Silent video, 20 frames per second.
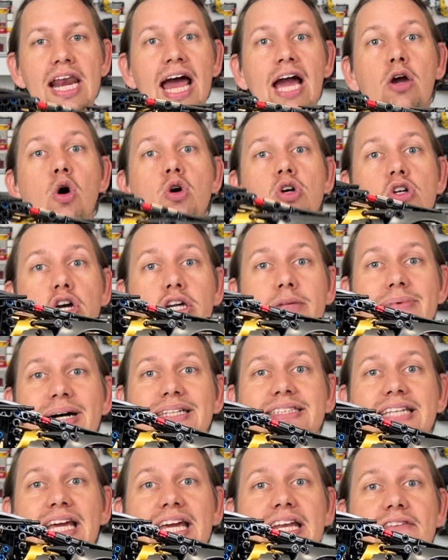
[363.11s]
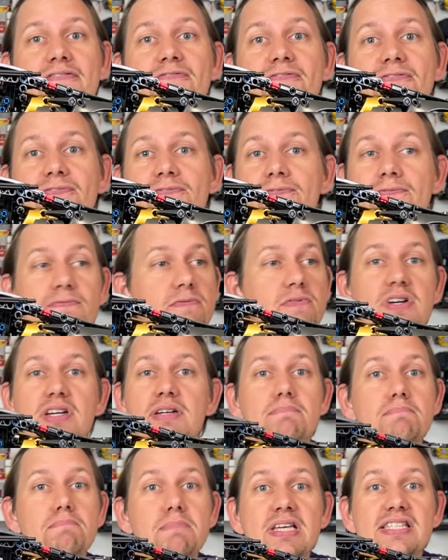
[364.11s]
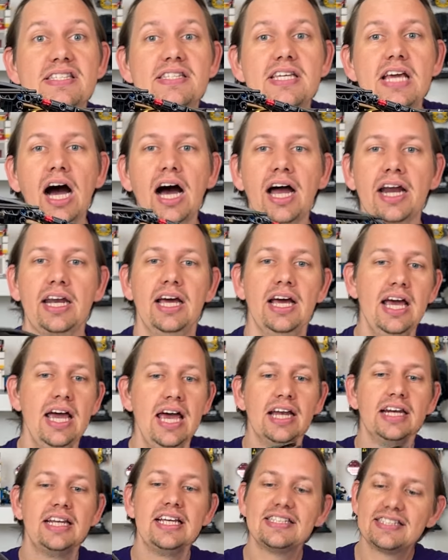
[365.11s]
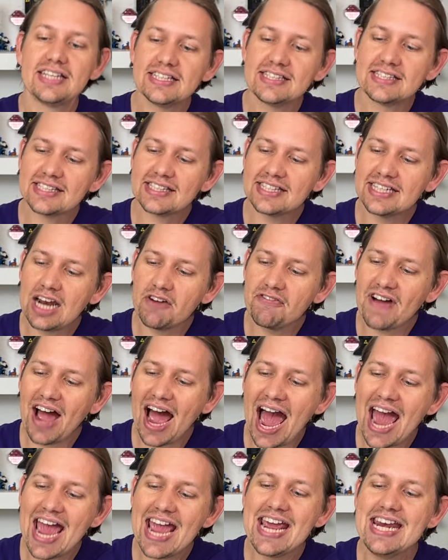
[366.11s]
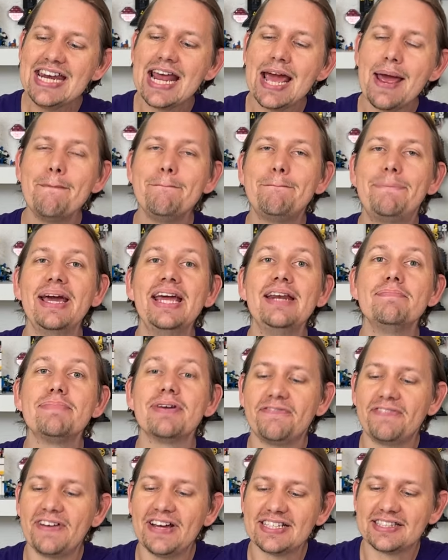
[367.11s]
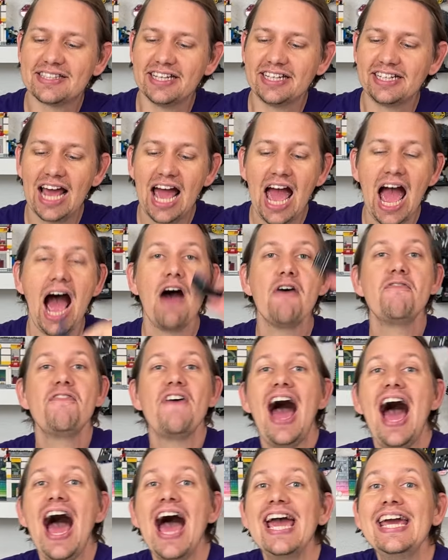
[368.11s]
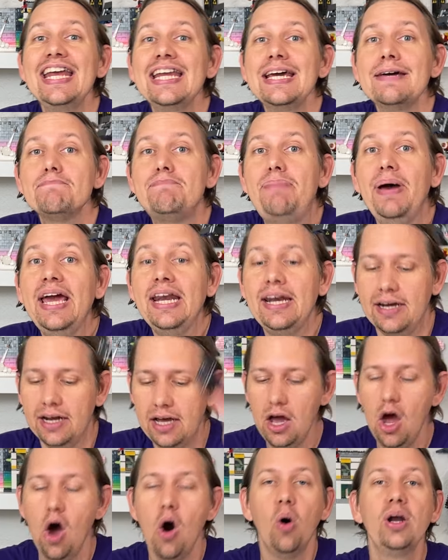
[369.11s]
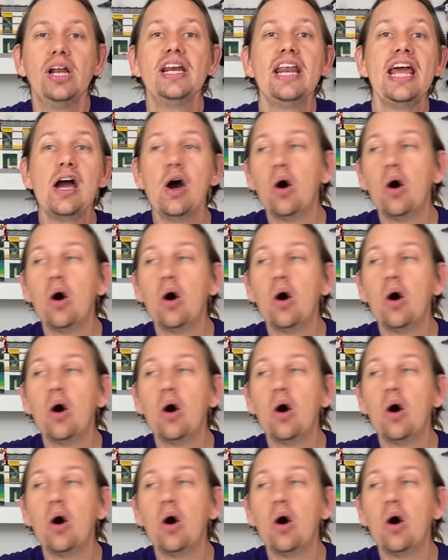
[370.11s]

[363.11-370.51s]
dann guckt euch mal den Mist hier an. Die Sitze sind auf einem Pin befestigt. Auf einem Pin. Und die Dinge